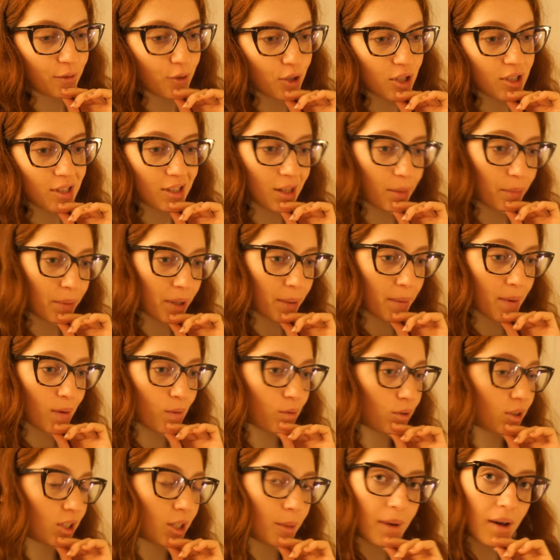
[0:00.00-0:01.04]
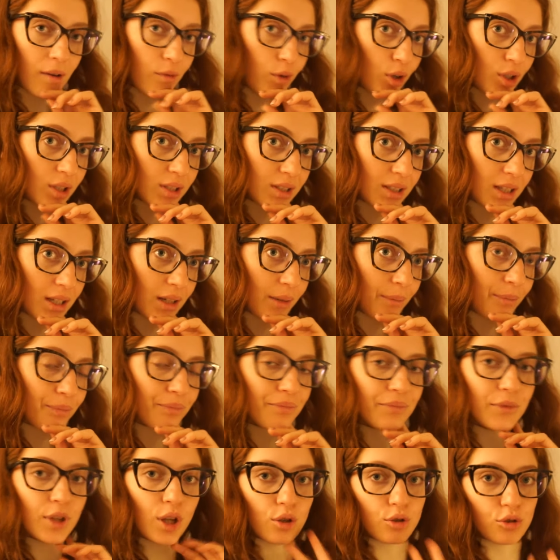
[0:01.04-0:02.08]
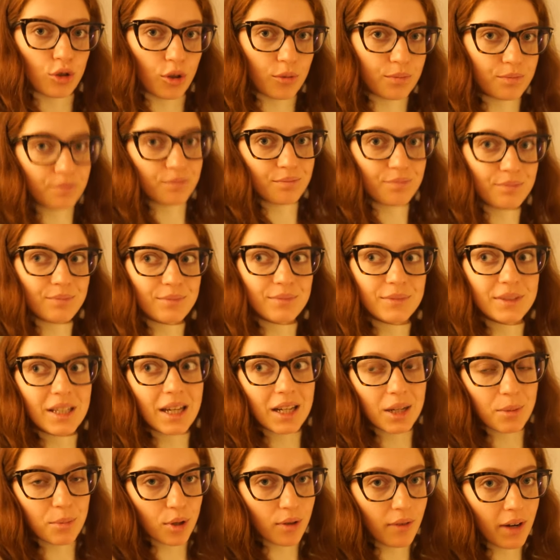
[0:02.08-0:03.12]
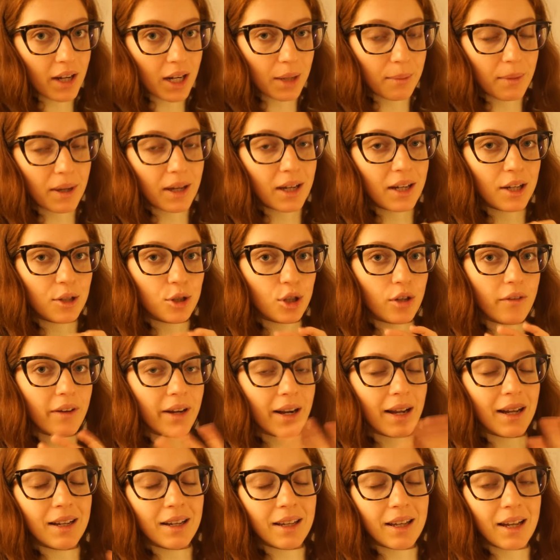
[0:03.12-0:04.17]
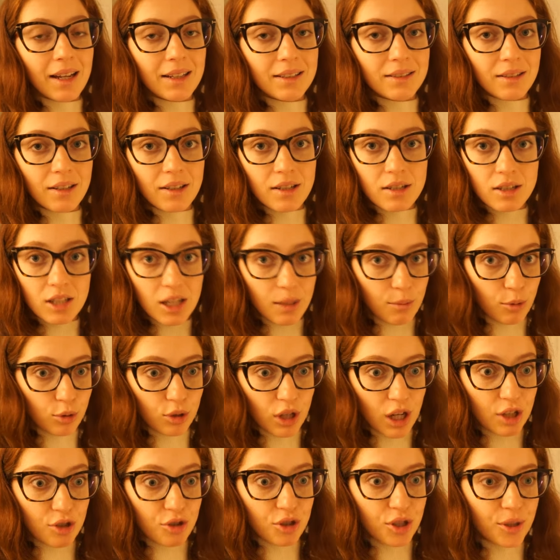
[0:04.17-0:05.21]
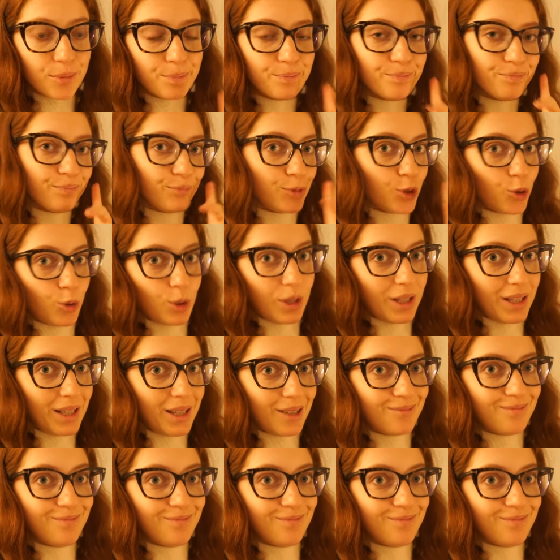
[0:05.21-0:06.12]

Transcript: forse la prima e ultima volta, non lo so, da riprovare magari trovare anche altri scamotage, non ho idea.